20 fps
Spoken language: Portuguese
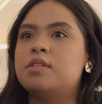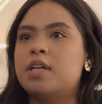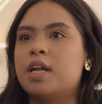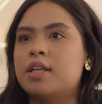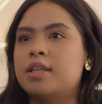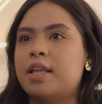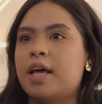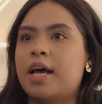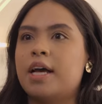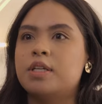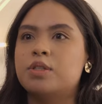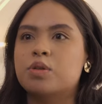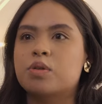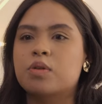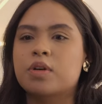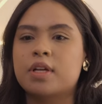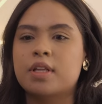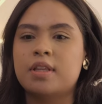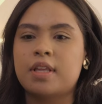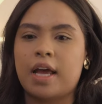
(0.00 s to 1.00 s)

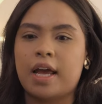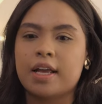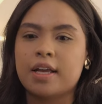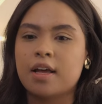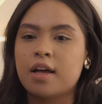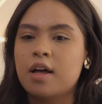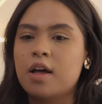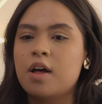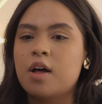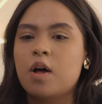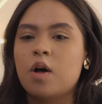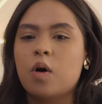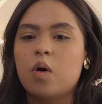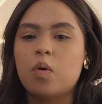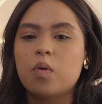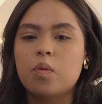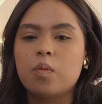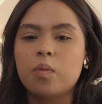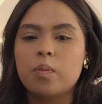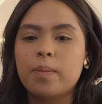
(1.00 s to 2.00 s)
estratégico que tenha
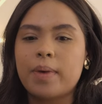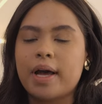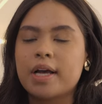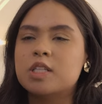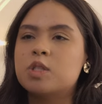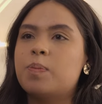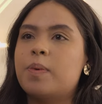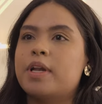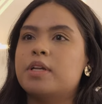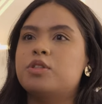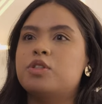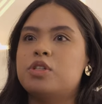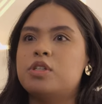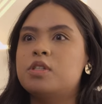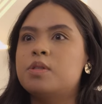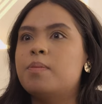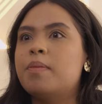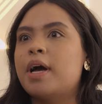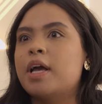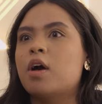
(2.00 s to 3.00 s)
uma
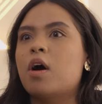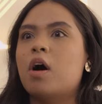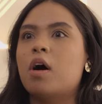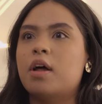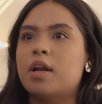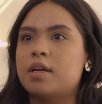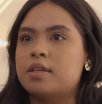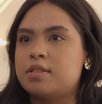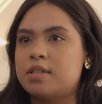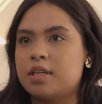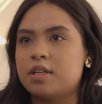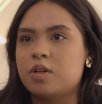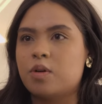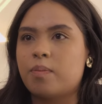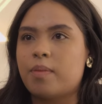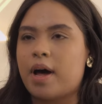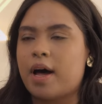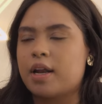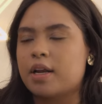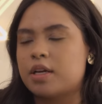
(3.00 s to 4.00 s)
expertise maior assim no
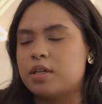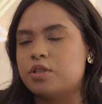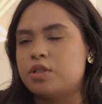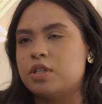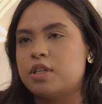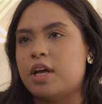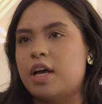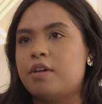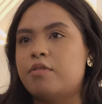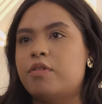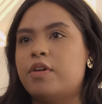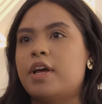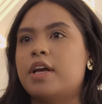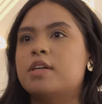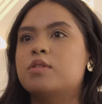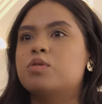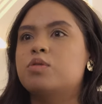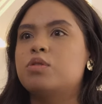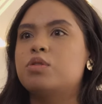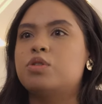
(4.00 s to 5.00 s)
marketing, né? E foi aí
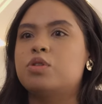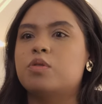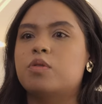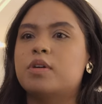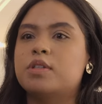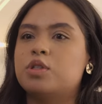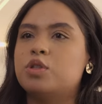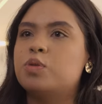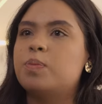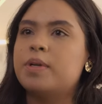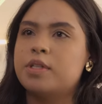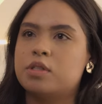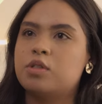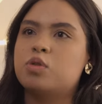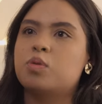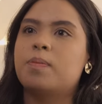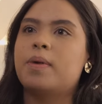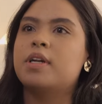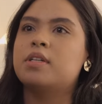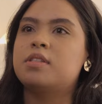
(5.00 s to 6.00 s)
que surgiu. A gente precisa
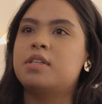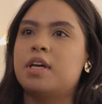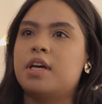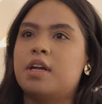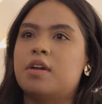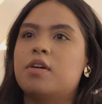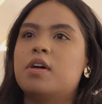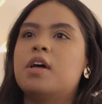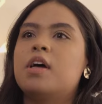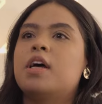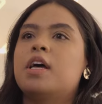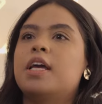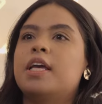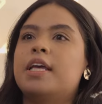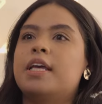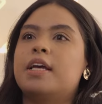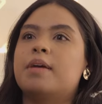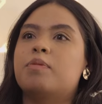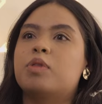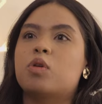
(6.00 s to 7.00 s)
de um parceiro
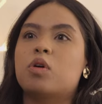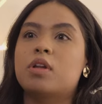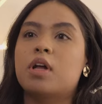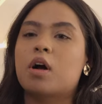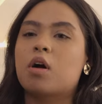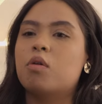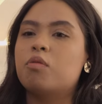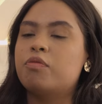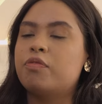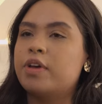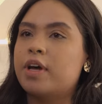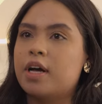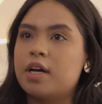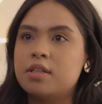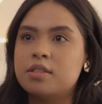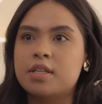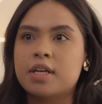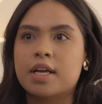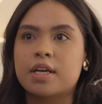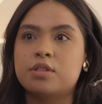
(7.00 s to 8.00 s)
e toda a
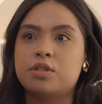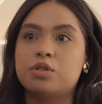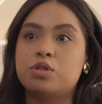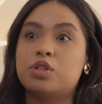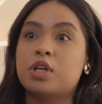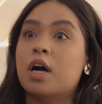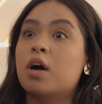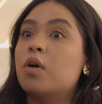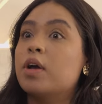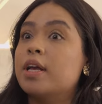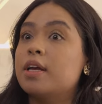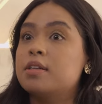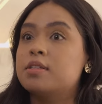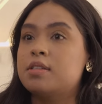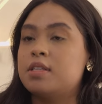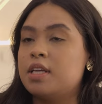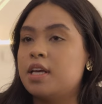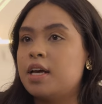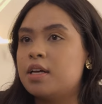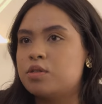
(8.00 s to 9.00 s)
confiança que a gente já
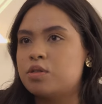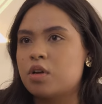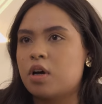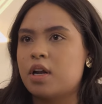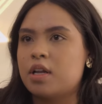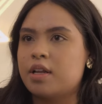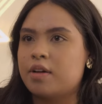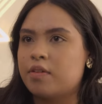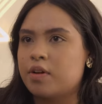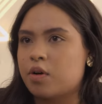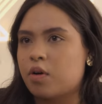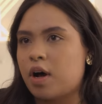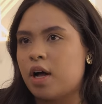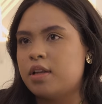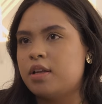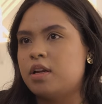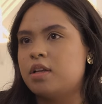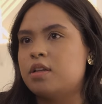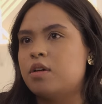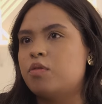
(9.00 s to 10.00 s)
conhecia a história da
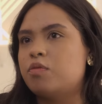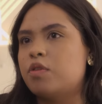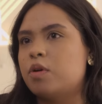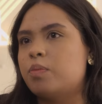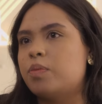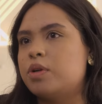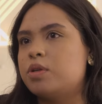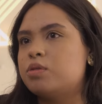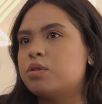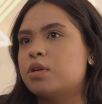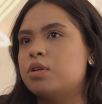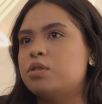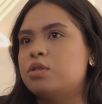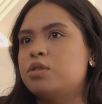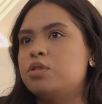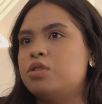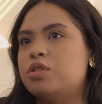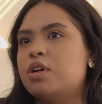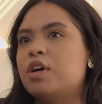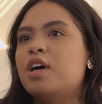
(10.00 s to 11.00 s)
V4, então foi por isso que a
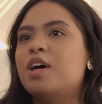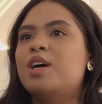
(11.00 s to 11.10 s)
gente